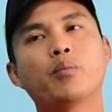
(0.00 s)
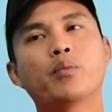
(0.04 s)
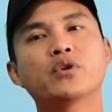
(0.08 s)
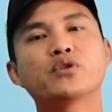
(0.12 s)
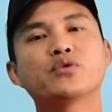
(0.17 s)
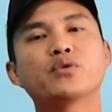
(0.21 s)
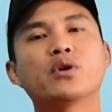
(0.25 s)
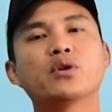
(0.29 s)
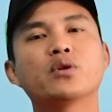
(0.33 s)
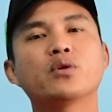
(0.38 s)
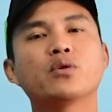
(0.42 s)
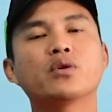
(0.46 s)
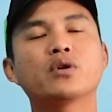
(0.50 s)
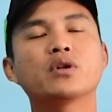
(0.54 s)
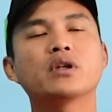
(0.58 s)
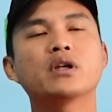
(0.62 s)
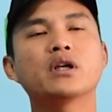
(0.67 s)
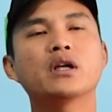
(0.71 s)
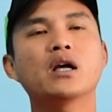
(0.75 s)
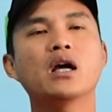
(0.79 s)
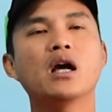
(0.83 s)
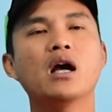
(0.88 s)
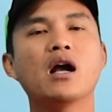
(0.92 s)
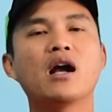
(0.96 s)
sampai suatu
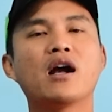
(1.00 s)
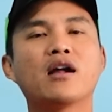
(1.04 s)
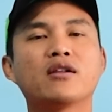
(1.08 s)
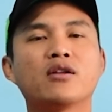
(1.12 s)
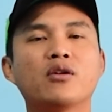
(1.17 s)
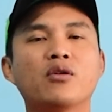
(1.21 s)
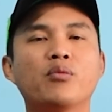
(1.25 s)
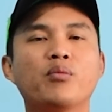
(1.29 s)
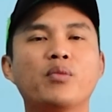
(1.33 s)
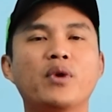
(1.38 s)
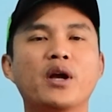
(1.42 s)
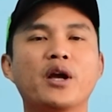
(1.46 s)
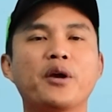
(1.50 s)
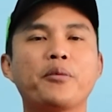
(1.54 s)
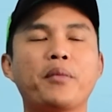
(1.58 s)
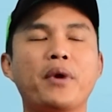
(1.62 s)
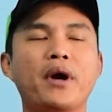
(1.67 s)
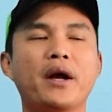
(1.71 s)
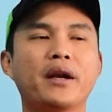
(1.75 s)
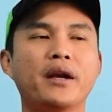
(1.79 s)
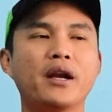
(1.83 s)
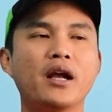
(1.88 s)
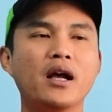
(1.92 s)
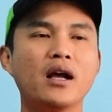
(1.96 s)
ketika nggak tahu
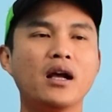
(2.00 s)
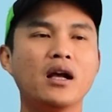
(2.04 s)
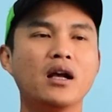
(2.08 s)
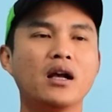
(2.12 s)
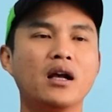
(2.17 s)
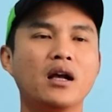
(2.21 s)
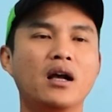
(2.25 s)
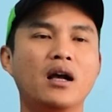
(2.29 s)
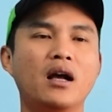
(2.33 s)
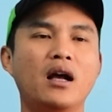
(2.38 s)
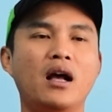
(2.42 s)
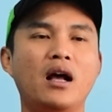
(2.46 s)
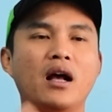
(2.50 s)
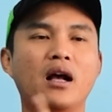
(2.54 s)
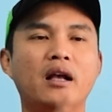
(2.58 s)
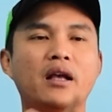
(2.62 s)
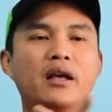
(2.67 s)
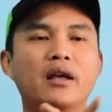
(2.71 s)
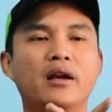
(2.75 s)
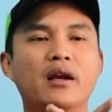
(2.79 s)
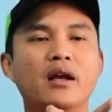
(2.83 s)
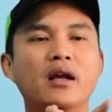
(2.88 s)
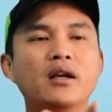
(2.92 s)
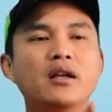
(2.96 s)
bagaimana
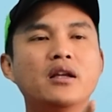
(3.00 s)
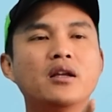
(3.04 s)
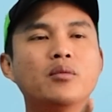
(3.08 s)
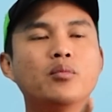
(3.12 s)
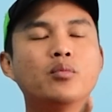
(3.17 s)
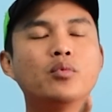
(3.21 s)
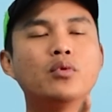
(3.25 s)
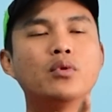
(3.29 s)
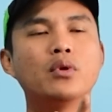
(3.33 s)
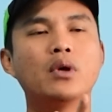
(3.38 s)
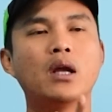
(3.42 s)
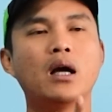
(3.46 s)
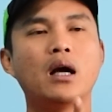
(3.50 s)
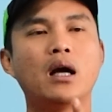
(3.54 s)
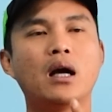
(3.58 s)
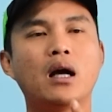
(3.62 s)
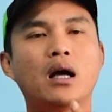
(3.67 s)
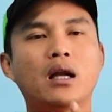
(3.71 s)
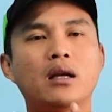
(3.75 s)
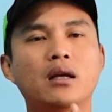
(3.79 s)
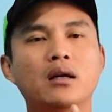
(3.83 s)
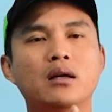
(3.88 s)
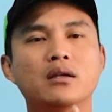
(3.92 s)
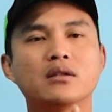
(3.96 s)
akhirnya di
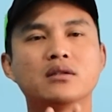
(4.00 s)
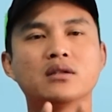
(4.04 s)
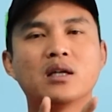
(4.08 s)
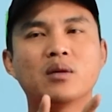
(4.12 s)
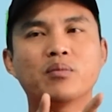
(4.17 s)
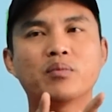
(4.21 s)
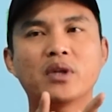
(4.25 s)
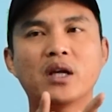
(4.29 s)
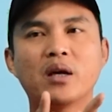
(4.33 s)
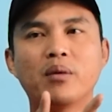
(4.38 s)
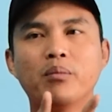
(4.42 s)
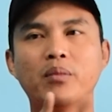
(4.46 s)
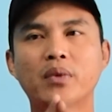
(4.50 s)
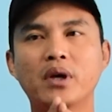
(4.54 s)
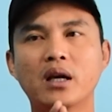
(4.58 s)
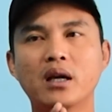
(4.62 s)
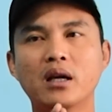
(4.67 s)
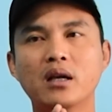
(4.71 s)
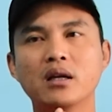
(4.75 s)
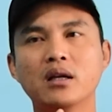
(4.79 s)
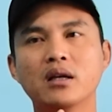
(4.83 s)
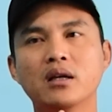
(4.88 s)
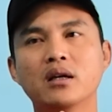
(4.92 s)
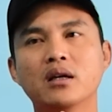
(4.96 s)
bulan uh, September
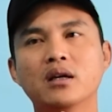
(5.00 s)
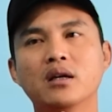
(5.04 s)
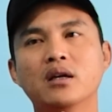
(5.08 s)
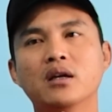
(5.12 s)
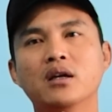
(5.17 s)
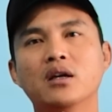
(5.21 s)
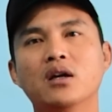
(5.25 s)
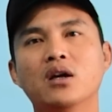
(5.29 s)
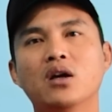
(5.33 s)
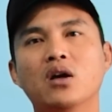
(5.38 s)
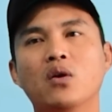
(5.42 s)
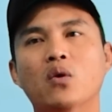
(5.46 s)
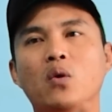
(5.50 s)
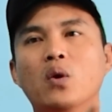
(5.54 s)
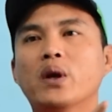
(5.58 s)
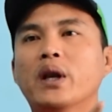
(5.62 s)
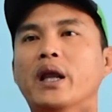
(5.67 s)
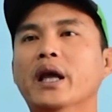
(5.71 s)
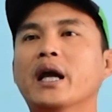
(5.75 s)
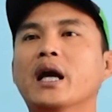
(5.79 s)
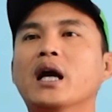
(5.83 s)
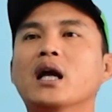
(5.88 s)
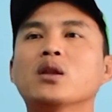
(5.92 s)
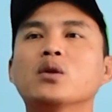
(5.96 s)
gue
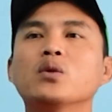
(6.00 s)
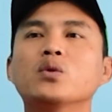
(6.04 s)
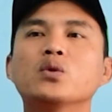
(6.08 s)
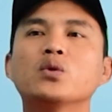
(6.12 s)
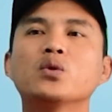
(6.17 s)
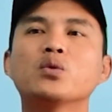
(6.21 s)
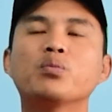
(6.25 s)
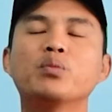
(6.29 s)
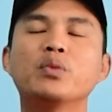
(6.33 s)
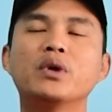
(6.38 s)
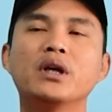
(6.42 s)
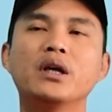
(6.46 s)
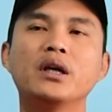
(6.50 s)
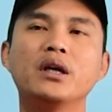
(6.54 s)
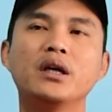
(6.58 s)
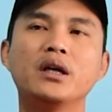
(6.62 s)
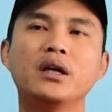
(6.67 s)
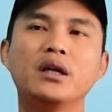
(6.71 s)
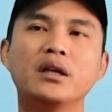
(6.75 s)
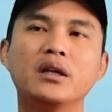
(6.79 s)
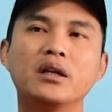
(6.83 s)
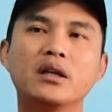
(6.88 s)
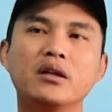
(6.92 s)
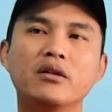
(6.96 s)
nekat untuk
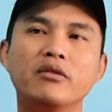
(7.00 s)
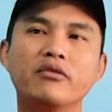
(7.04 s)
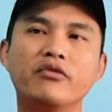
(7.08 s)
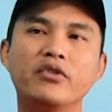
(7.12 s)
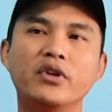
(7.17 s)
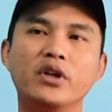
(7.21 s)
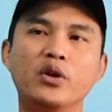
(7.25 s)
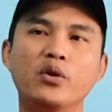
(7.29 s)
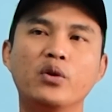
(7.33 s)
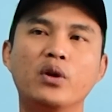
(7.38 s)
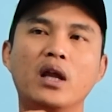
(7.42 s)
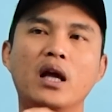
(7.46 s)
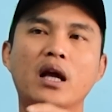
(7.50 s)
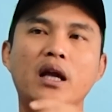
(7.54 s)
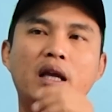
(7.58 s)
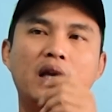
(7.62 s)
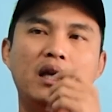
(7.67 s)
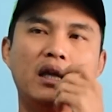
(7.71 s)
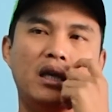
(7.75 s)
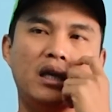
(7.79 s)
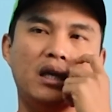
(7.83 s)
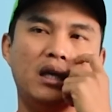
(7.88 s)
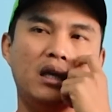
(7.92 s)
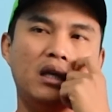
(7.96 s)
bikin video
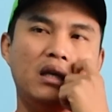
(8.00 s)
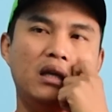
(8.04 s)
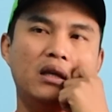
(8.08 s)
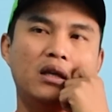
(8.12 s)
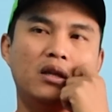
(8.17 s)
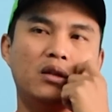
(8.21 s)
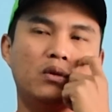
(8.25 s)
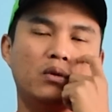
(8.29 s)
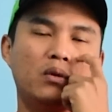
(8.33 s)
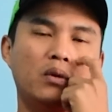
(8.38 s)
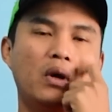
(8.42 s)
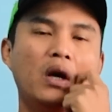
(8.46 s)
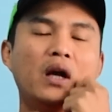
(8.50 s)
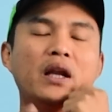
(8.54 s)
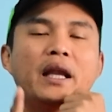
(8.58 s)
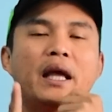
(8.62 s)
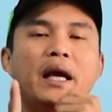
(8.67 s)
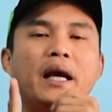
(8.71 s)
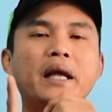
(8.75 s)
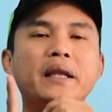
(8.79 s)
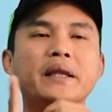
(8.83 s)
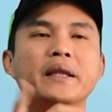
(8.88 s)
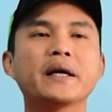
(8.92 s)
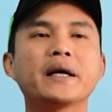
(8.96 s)
lagi gitu
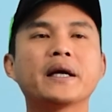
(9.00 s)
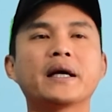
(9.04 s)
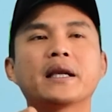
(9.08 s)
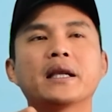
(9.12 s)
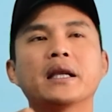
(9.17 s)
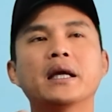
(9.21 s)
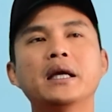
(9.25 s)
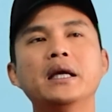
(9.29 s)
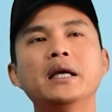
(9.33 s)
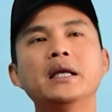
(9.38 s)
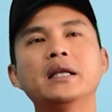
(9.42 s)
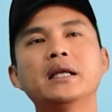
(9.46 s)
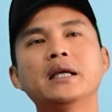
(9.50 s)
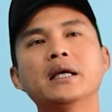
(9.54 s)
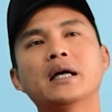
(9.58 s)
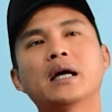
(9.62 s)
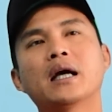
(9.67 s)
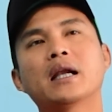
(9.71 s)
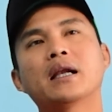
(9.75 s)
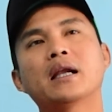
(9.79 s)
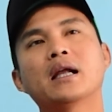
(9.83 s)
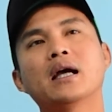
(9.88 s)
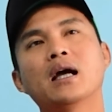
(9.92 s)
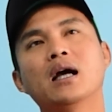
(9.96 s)
eh, karena ini
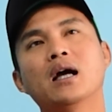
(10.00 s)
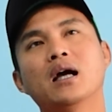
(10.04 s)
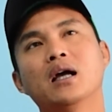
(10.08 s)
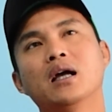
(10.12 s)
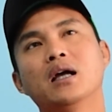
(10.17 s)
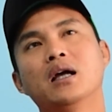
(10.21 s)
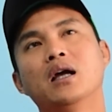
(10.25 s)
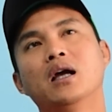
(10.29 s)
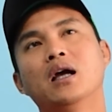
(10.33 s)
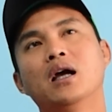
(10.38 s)
karena